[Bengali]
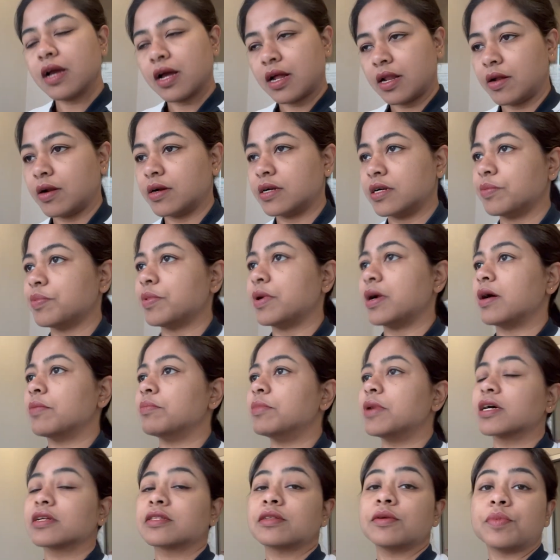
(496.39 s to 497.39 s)
আর আটা
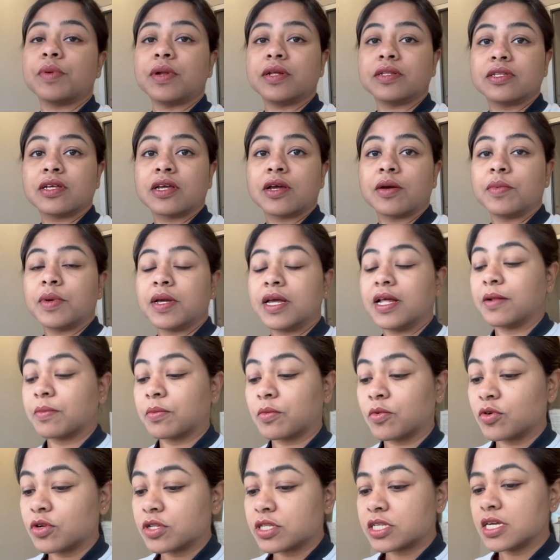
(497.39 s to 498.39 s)
মাখতে প্রান্তিকে আমার হেল্প
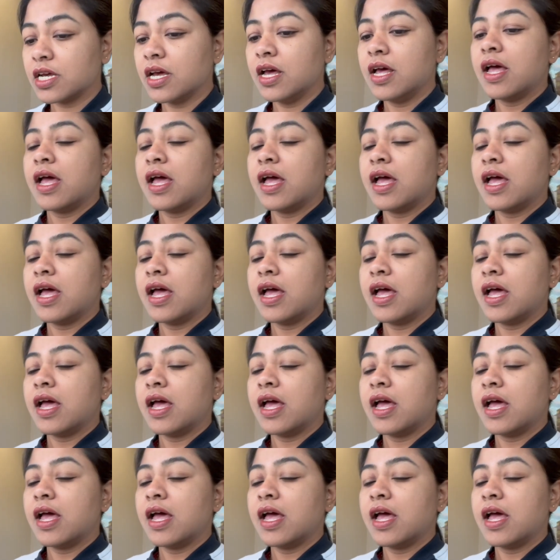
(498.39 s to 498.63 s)
করেছে